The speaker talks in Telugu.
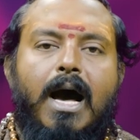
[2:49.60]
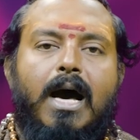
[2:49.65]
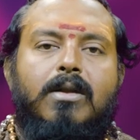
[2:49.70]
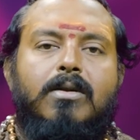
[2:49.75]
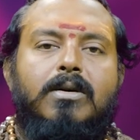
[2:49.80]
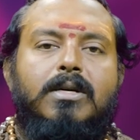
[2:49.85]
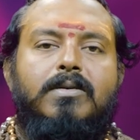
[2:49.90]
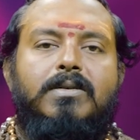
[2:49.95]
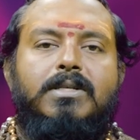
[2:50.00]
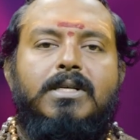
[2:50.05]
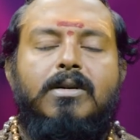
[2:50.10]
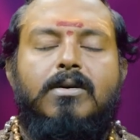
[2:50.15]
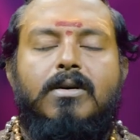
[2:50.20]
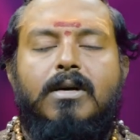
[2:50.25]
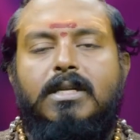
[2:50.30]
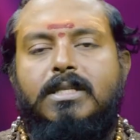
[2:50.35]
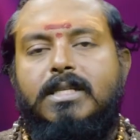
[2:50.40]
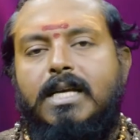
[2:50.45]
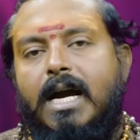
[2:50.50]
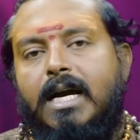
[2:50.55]
ఆరోగ్య విషయంలో
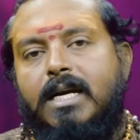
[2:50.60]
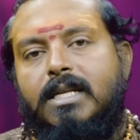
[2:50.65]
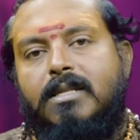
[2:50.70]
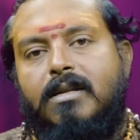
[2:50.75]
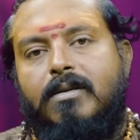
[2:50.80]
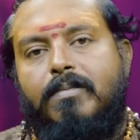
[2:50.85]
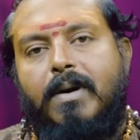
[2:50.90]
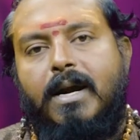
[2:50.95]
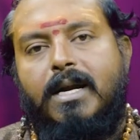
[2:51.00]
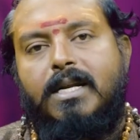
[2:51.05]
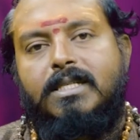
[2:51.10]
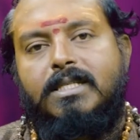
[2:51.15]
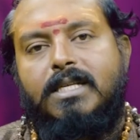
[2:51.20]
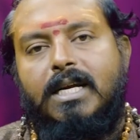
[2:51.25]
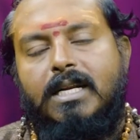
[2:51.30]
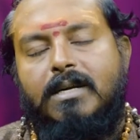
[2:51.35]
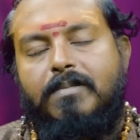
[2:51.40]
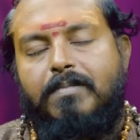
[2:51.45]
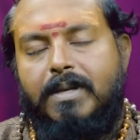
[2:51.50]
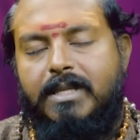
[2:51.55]
ఒకటి జాగ్రత్తలు
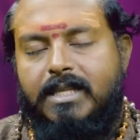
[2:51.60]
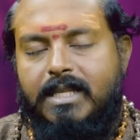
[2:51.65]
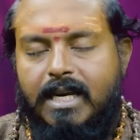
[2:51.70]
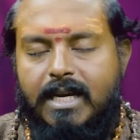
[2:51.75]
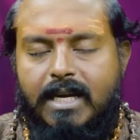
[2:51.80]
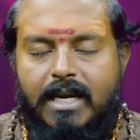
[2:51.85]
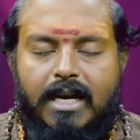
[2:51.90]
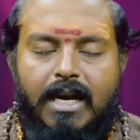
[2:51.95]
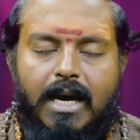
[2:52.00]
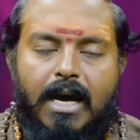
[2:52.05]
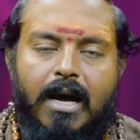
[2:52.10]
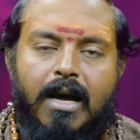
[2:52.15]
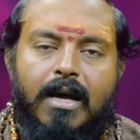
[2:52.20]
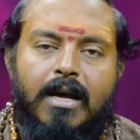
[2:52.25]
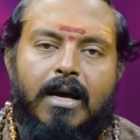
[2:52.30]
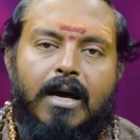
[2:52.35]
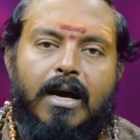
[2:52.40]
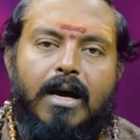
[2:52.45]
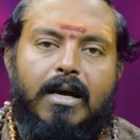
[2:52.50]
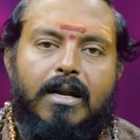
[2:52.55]
పాటించాలి ప్రత్యేకంగా
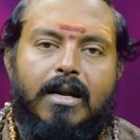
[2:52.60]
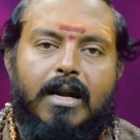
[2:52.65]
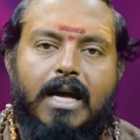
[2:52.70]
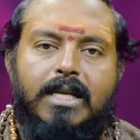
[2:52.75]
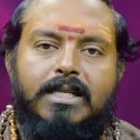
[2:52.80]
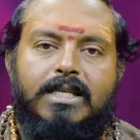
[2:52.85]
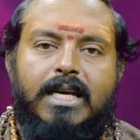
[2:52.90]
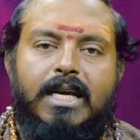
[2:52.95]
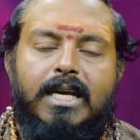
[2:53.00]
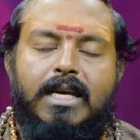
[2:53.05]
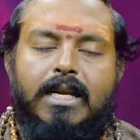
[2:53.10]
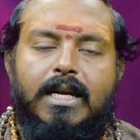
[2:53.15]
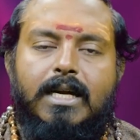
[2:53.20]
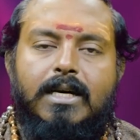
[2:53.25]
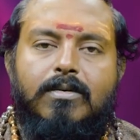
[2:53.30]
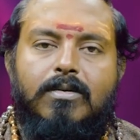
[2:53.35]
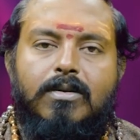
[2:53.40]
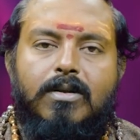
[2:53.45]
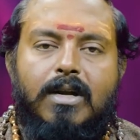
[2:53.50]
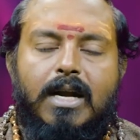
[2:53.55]
రాజకీయ
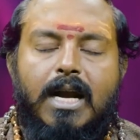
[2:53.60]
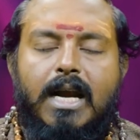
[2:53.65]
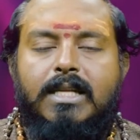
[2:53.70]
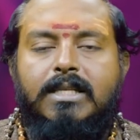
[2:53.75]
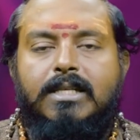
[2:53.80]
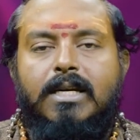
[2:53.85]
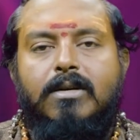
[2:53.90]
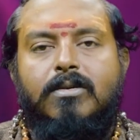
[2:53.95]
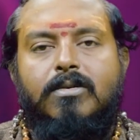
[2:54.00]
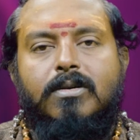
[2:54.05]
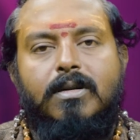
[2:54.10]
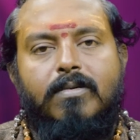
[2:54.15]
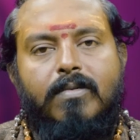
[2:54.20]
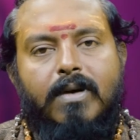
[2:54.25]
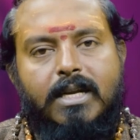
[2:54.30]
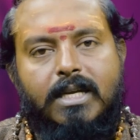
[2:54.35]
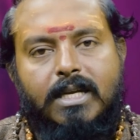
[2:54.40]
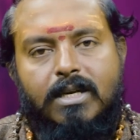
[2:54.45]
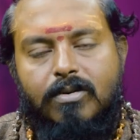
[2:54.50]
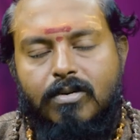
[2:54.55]
రంగంలో రాణించనుకున్న
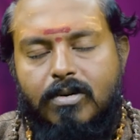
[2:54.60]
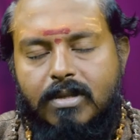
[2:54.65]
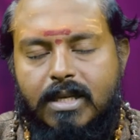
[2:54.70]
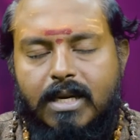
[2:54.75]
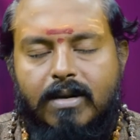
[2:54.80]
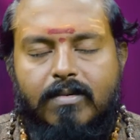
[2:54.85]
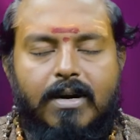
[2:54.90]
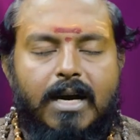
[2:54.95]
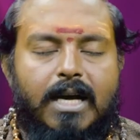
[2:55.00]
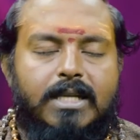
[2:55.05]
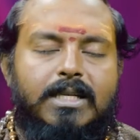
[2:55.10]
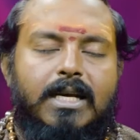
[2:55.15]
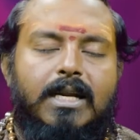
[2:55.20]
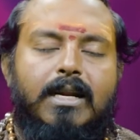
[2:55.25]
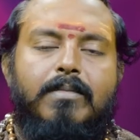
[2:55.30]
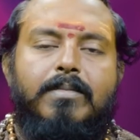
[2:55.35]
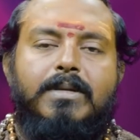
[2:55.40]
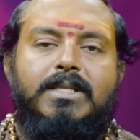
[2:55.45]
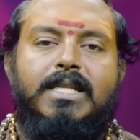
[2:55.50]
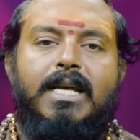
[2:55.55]
వారికి నూతన అవకాశాలు
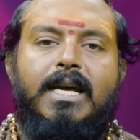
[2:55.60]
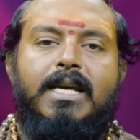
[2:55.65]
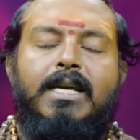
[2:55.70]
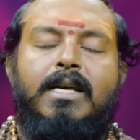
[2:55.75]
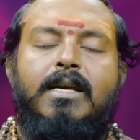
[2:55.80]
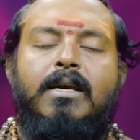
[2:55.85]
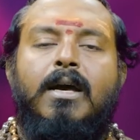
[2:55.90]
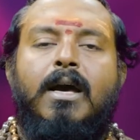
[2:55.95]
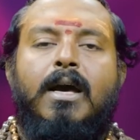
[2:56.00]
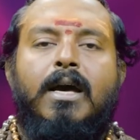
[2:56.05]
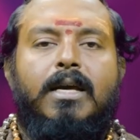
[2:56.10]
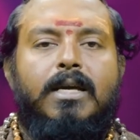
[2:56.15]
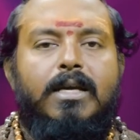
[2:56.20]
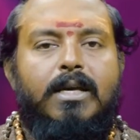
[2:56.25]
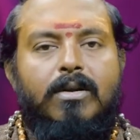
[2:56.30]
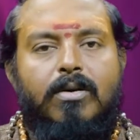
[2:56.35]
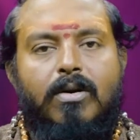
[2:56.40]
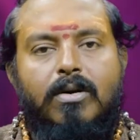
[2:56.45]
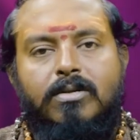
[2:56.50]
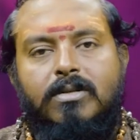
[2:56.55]
లభిస్తాయి
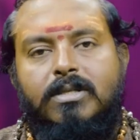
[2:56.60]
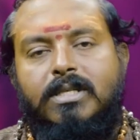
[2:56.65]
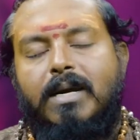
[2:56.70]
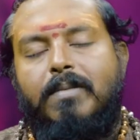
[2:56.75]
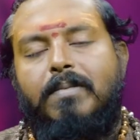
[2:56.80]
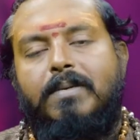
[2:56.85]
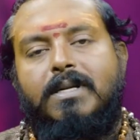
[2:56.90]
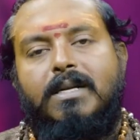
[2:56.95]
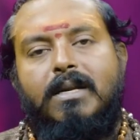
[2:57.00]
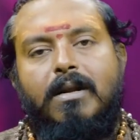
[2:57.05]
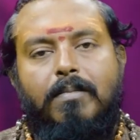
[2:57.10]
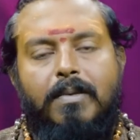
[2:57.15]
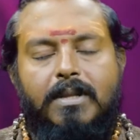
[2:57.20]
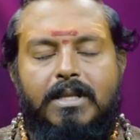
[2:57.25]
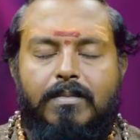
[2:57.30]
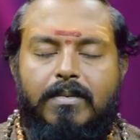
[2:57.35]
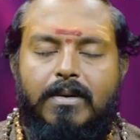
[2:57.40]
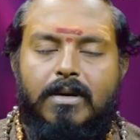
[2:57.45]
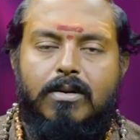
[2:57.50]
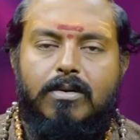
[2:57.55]
ఈరోజు చేపట్టిన
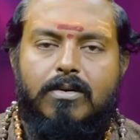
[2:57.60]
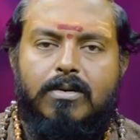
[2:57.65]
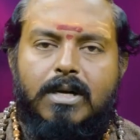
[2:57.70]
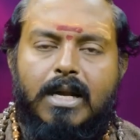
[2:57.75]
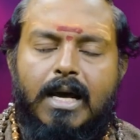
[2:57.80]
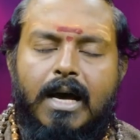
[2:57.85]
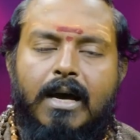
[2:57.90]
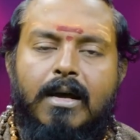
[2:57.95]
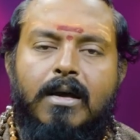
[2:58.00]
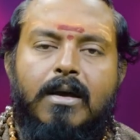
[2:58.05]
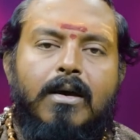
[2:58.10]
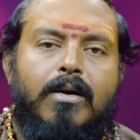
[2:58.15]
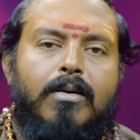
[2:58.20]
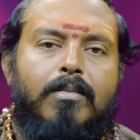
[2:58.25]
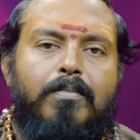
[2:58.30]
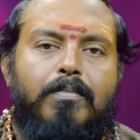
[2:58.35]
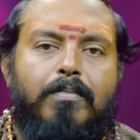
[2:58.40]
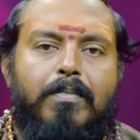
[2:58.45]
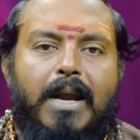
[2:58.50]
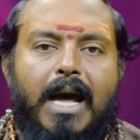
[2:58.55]
ప్రతి పనిలో కూడా
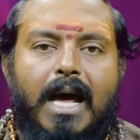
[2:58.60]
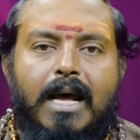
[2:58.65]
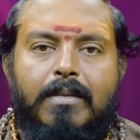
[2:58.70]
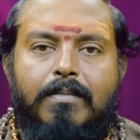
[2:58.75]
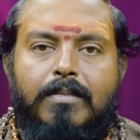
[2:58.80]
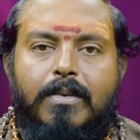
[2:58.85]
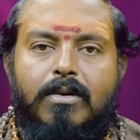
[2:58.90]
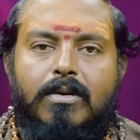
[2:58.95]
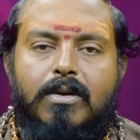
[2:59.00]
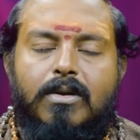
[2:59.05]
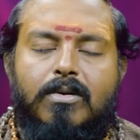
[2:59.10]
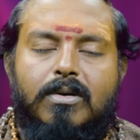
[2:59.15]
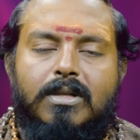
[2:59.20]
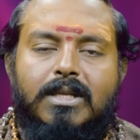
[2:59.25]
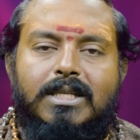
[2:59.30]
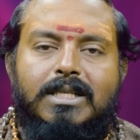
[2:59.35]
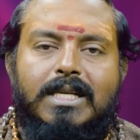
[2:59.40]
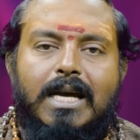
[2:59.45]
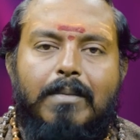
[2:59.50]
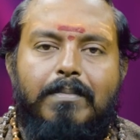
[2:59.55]
ప్రారంభంలో కొంత
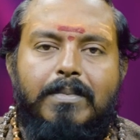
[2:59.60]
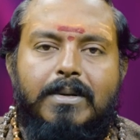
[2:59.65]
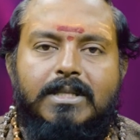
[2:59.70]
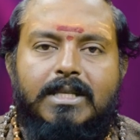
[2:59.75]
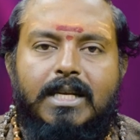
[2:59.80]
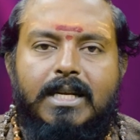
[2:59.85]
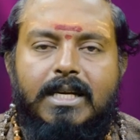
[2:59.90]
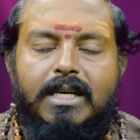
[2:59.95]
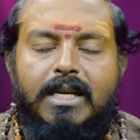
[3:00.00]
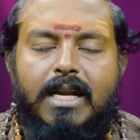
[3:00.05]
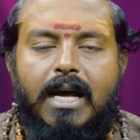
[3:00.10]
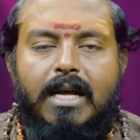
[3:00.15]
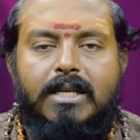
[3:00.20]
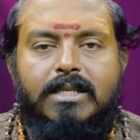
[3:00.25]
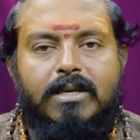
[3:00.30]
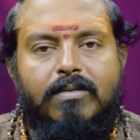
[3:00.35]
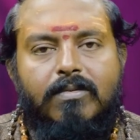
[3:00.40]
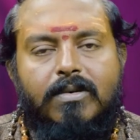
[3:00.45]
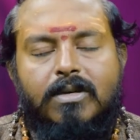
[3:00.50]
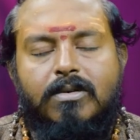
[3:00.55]
జాప్యం జరిగినా
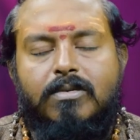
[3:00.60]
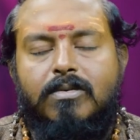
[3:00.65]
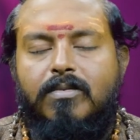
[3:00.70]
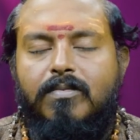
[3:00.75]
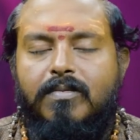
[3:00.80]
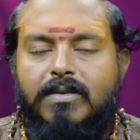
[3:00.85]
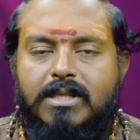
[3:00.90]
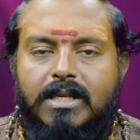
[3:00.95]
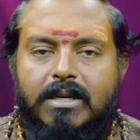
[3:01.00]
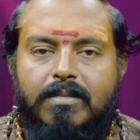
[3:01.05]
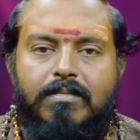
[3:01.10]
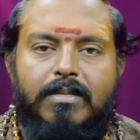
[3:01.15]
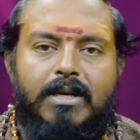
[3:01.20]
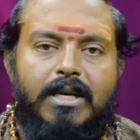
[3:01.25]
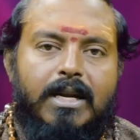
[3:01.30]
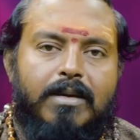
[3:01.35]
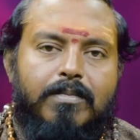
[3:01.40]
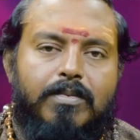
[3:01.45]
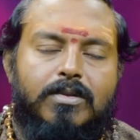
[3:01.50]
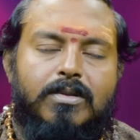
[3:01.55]
చివరకు విజయం
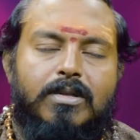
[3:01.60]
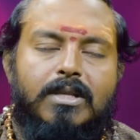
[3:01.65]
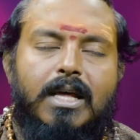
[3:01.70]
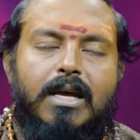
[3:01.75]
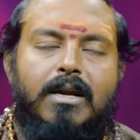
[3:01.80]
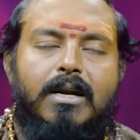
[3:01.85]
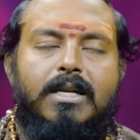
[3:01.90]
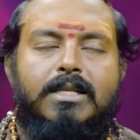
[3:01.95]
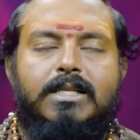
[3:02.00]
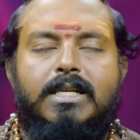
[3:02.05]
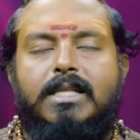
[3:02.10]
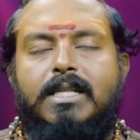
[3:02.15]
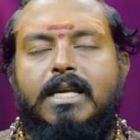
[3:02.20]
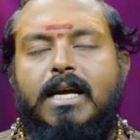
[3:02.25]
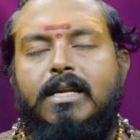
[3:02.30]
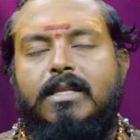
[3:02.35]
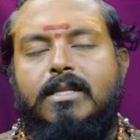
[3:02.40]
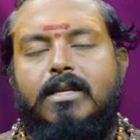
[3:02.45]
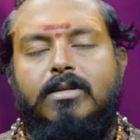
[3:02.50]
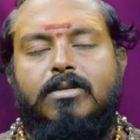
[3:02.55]
మీరే పొందుతారన్న
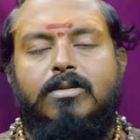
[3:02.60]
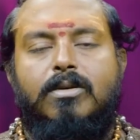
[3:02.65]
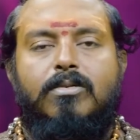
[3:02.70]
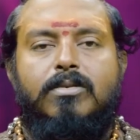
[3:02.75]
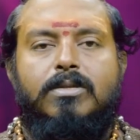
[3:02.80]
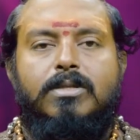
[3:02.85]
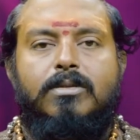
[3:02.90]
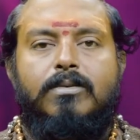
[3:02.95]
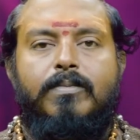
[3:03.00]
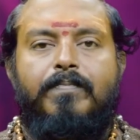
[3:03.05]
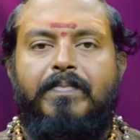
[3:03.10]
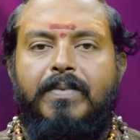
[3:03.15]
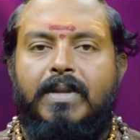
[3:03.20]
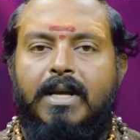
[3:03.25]
సత్యాన్ని తెలుసుకోవచ్చు